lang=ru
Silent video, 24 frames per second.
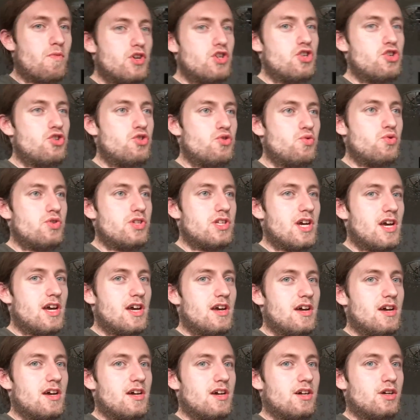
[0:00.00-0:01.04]

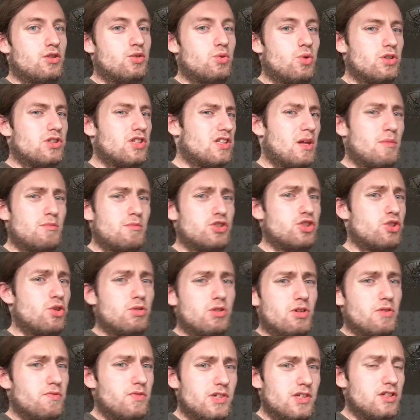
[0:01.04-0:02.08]
июня кто-то там
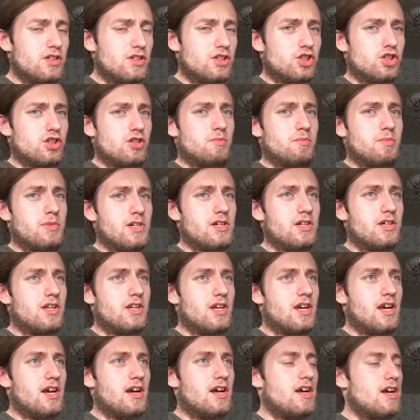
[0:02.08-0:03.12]
что-то выложил по
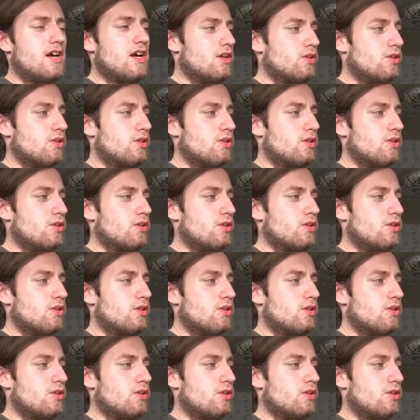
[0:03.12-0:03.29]
игре,